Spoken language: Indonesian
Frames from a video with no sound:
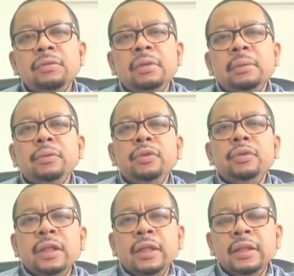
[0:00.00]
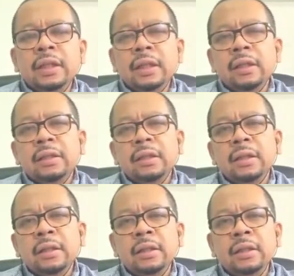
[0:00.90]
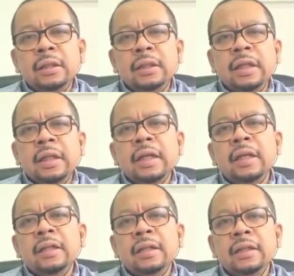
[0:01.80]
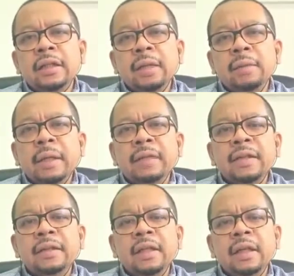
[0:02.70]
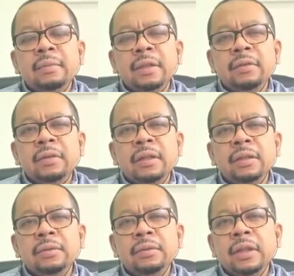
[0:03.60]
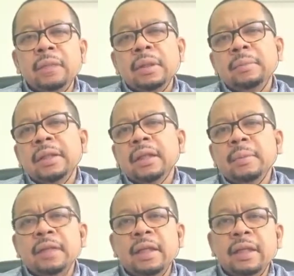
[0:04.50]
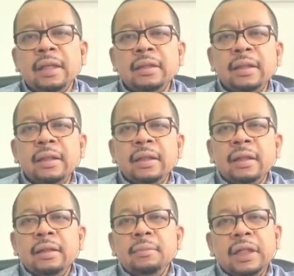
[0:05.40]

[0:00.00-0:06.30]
lagi itu keputusan hanya ada di di tingkat elit hanya di MPR saja begitu dan itu tidak melibatkan masyarakat